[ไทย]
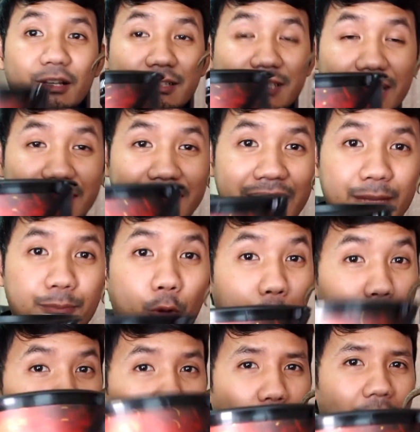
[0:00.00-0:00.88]
ก็เซตนี้ผ
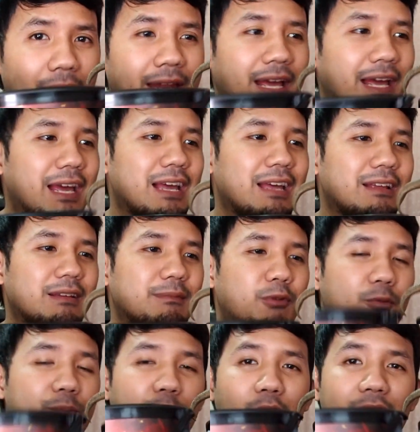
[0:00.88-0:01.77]
มปล่อยนะฮะ
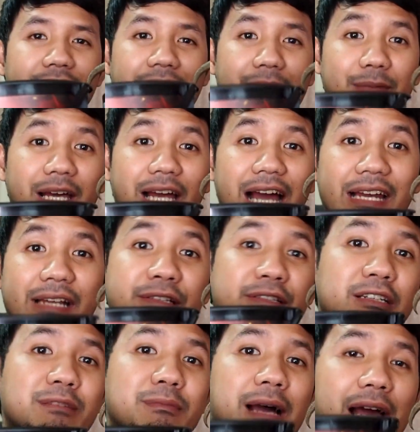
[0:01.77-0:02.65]
ผมปล่อยตามราคาที่
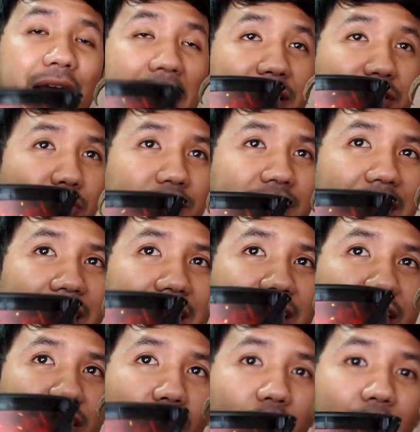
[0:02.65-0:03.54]
ซื้อมา ใครสนใจ
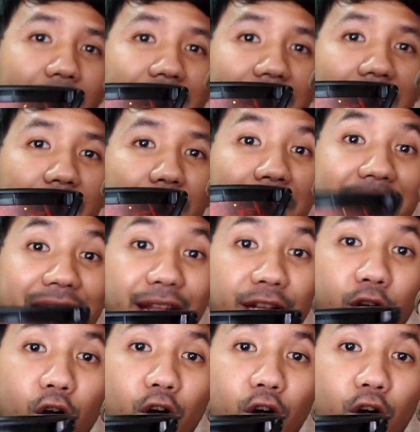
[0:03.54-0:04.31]
ติดต่อมาทางเพจค